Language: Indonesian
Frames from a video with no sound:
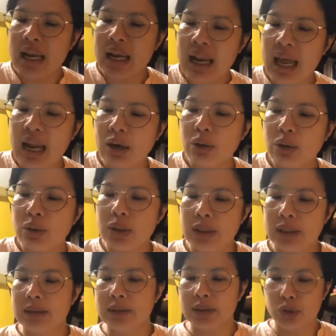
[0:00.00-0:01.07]
Lalu
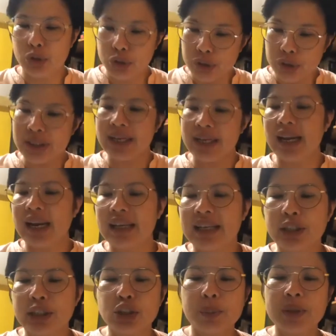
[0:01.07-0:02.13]
uh, judulnya adalah
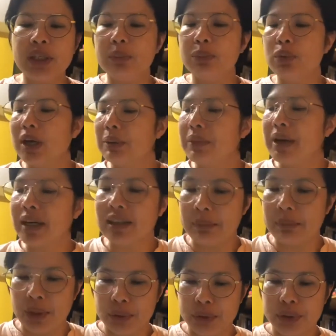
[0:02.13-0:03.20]
Yesus menyembuhkan
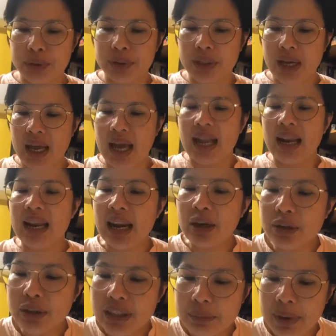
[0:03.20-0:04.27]
Bartimius. Lalu
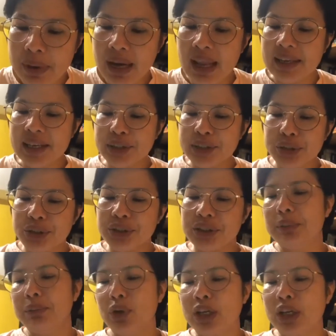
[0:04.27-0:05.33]
tibalah Yesus dan
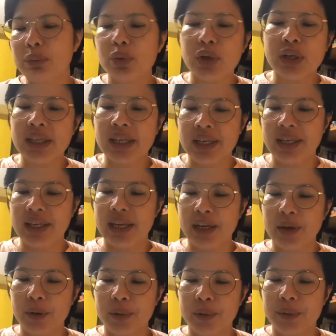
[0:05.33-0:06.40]
murid-muridnya di
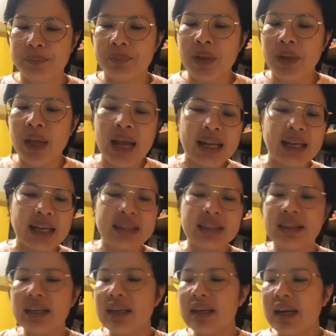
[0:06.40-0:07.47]
Yeriko.
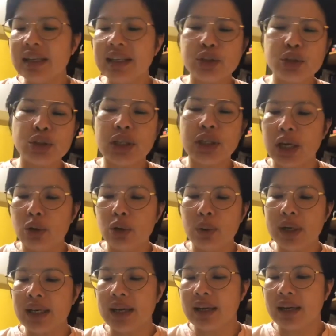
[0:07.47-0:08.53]
Ketika Yesus keluar
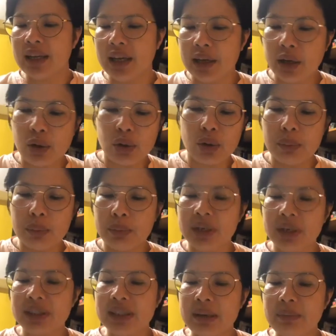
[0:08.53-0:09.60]
dari Yeriko
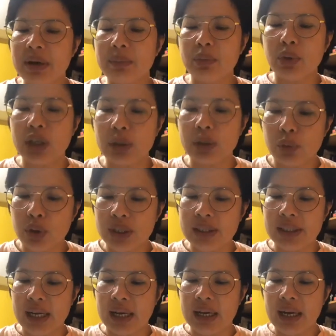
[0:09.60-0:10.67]
bersama
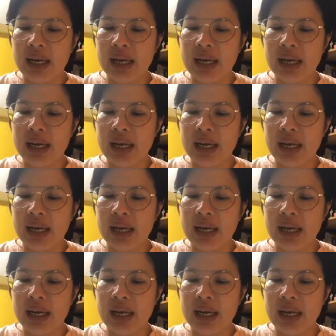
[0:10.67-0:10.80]
murid-muridnya